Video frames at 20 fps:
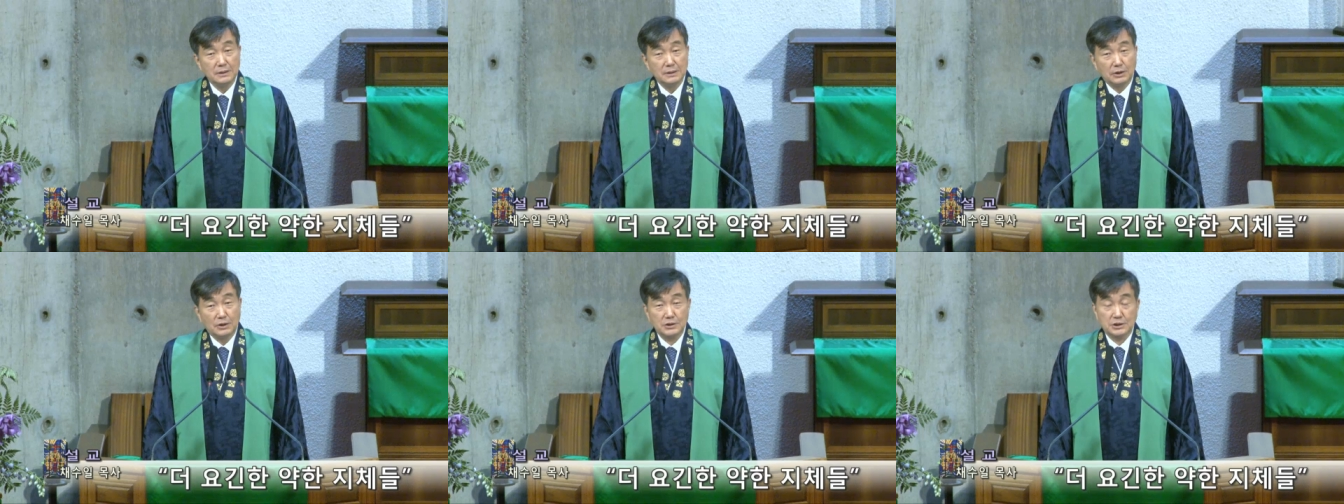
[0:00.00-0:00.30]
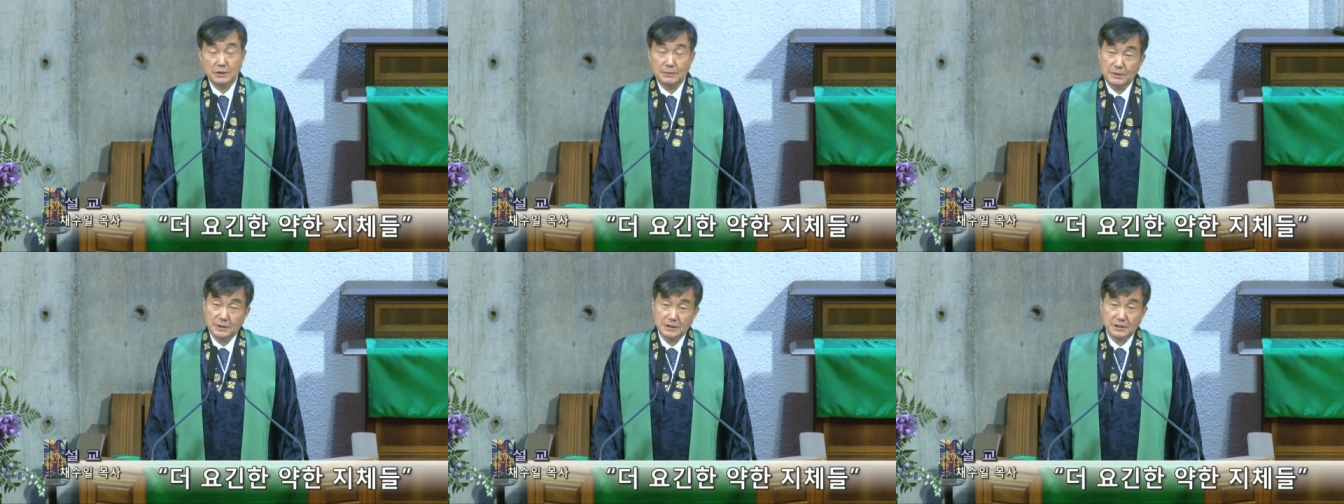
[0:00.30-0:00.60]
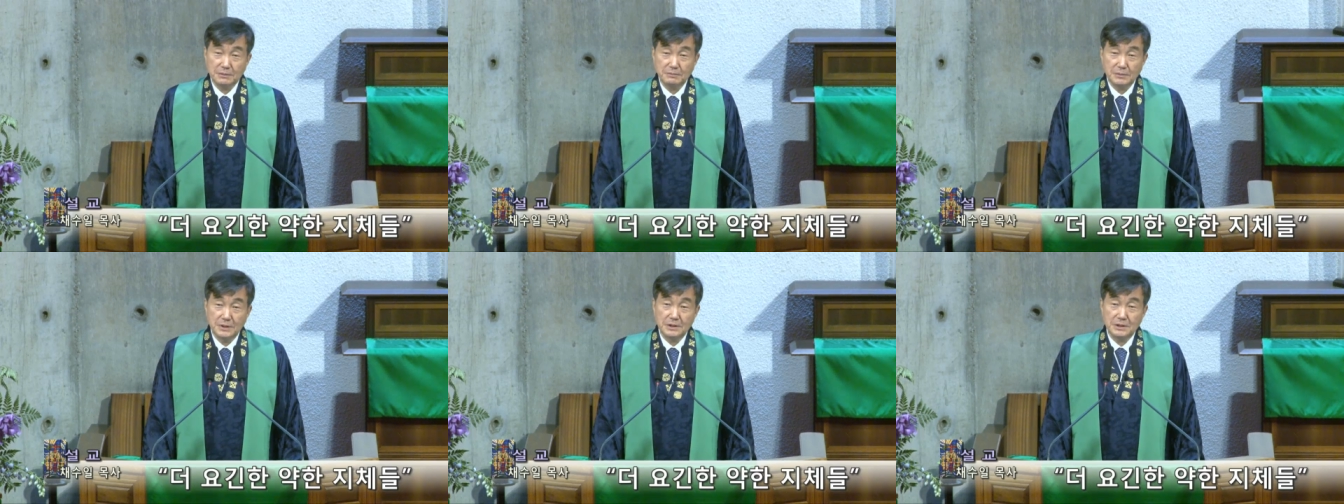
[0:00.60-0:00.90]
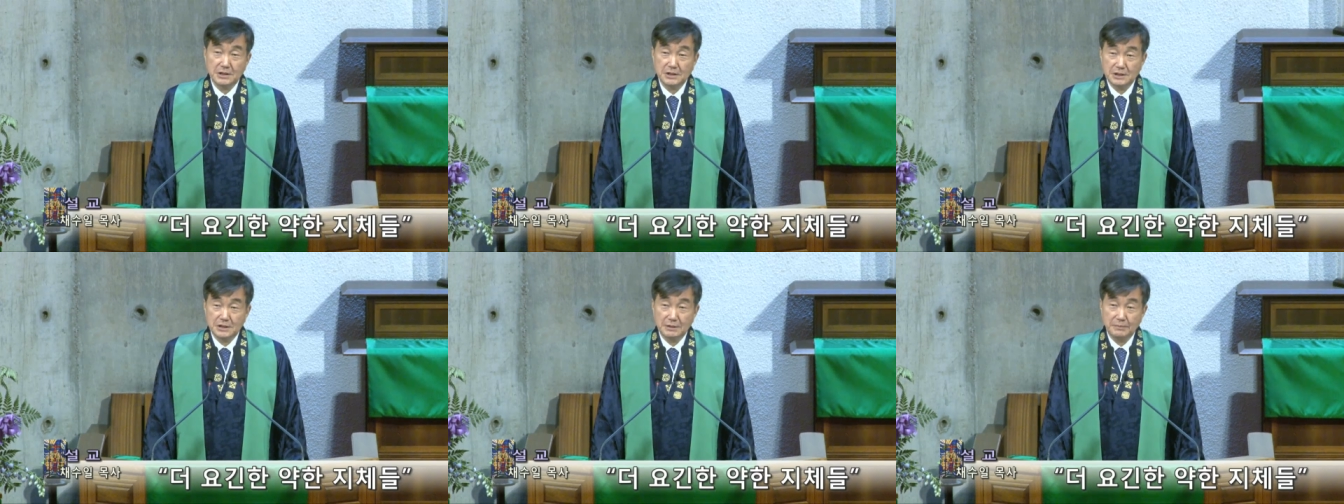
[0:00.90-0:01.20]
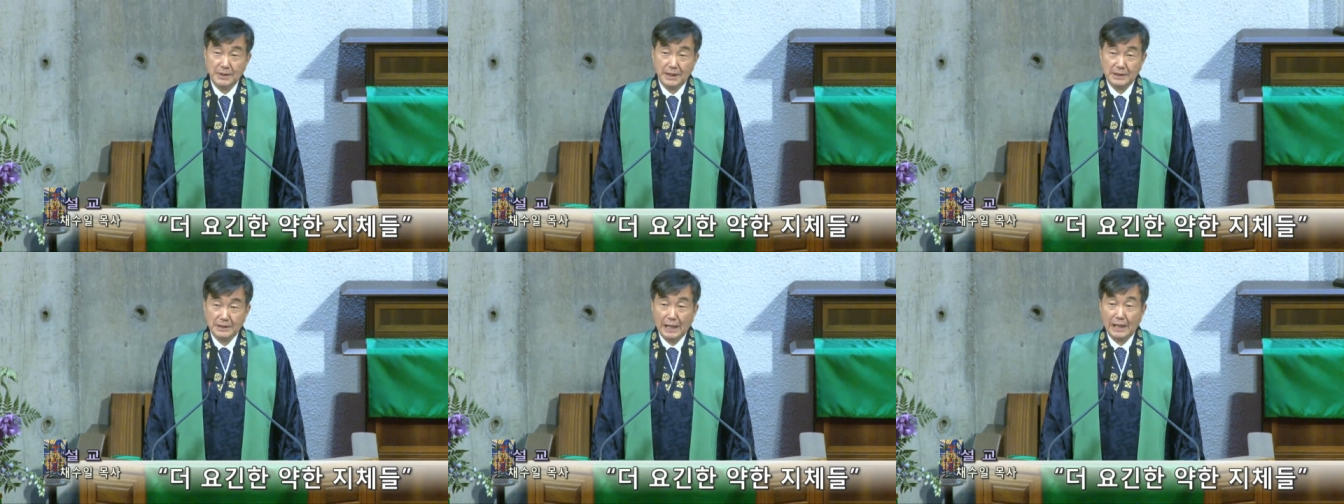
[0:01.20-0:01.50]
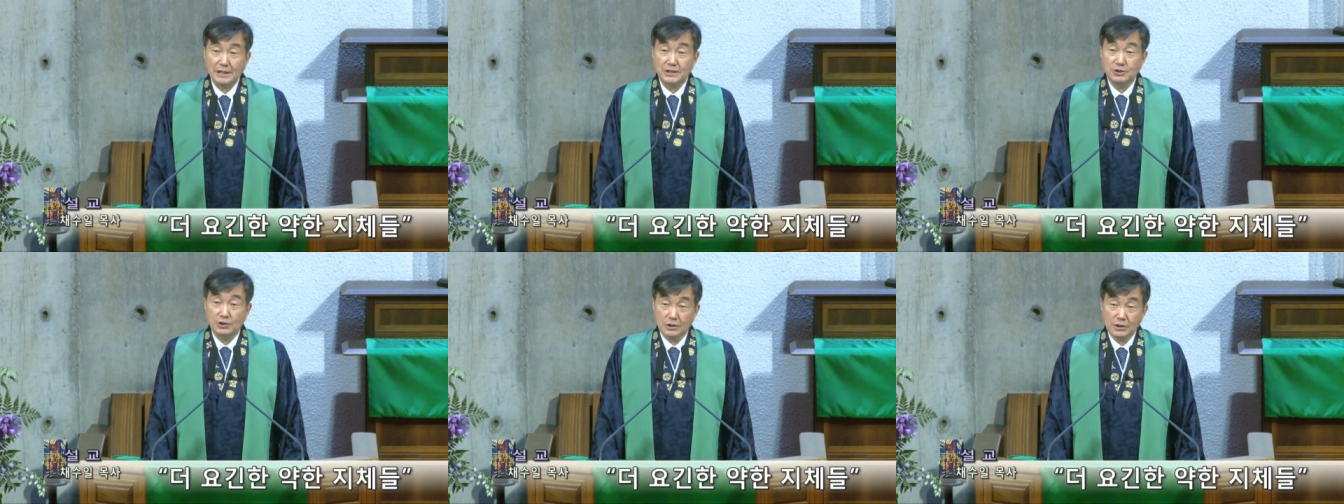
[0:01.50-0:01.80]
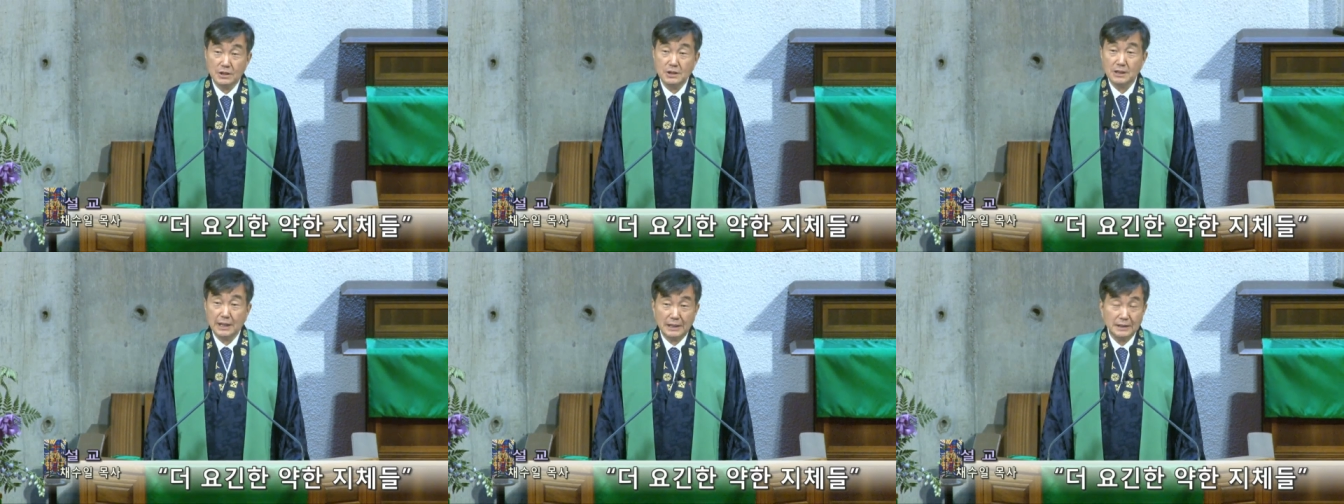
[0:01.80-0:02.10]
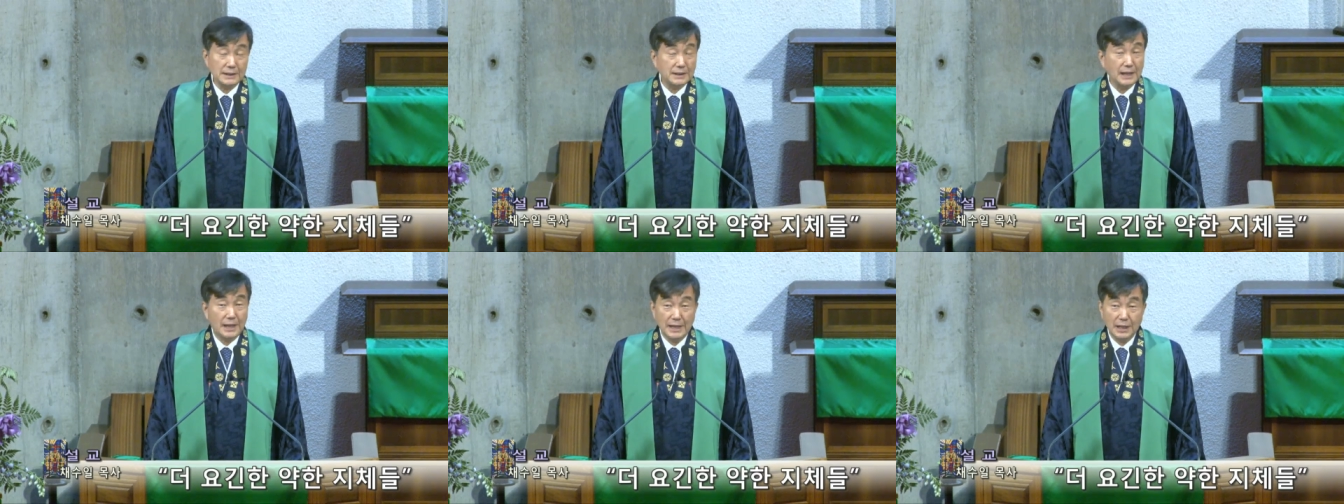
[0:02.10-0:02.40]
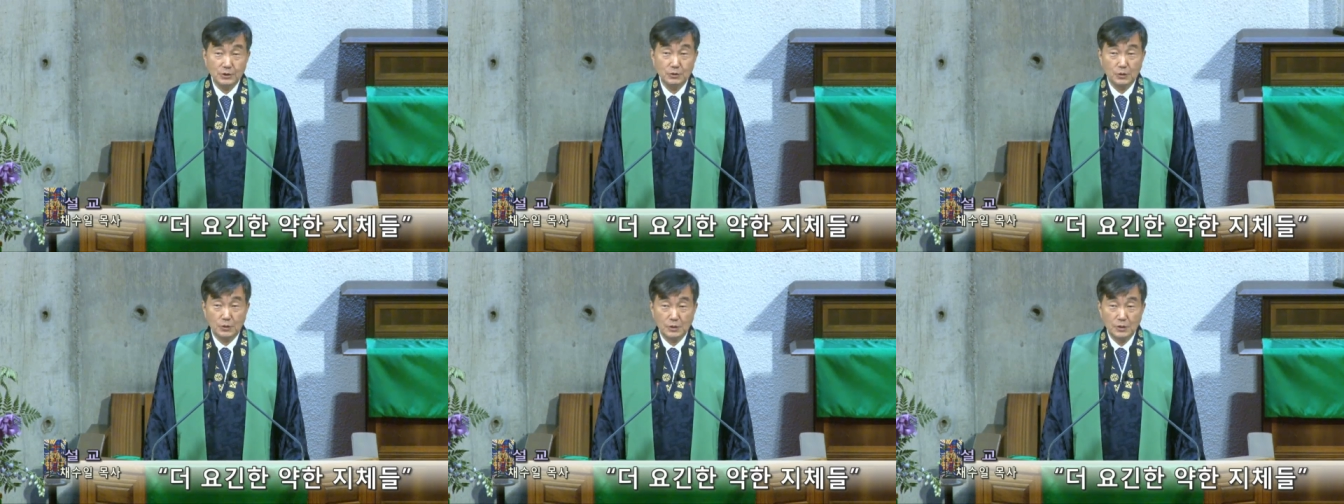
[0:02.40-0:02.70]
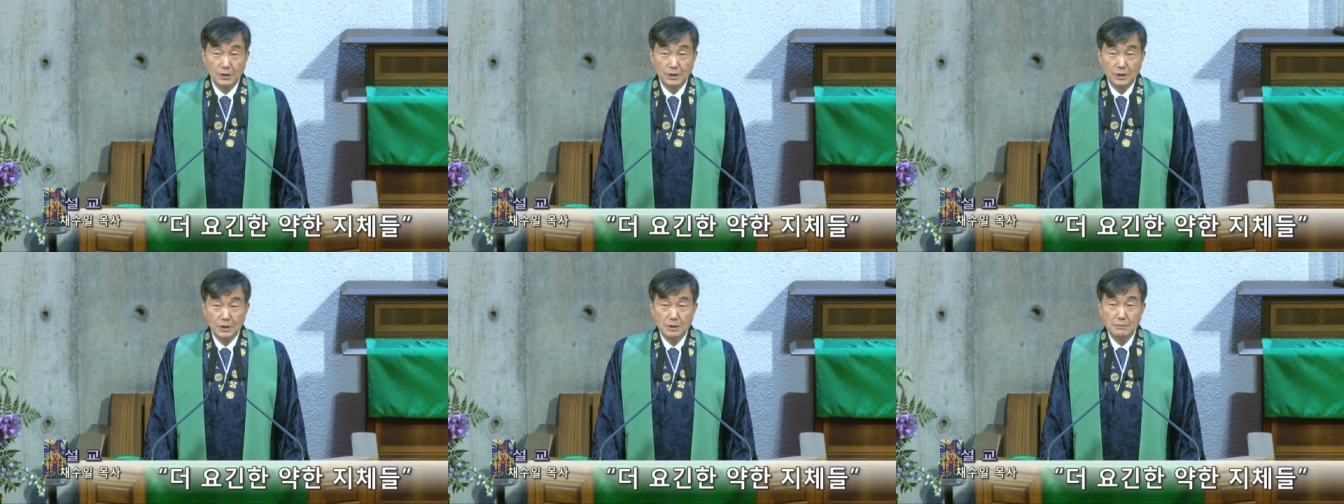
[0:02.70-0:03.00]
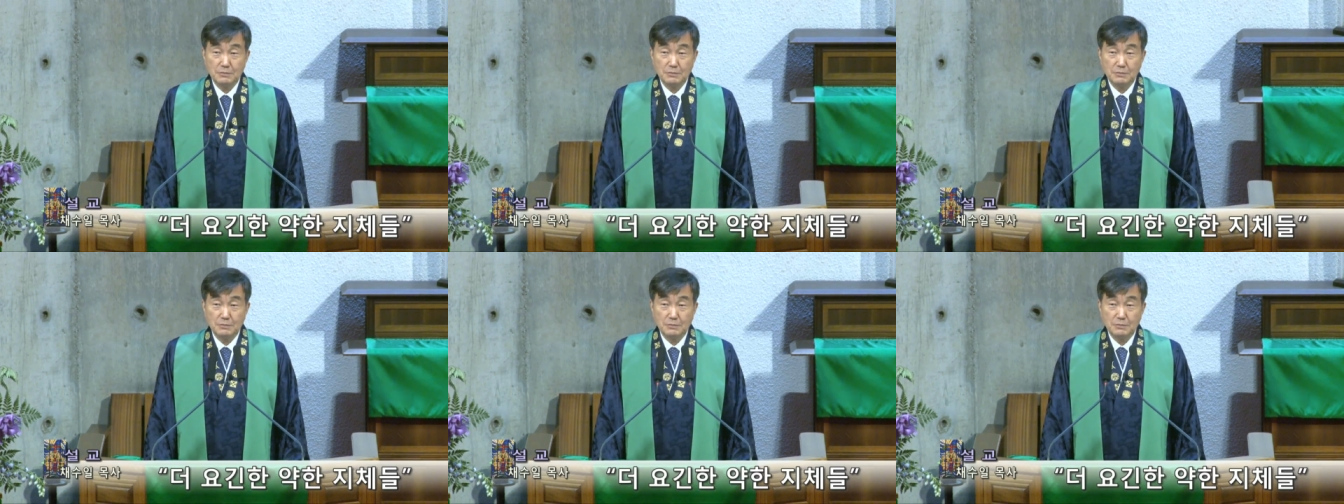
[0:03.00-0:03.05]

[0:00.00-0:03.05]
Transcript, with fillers: 어쩌면 식민지 집에 단 열흘 간다 해도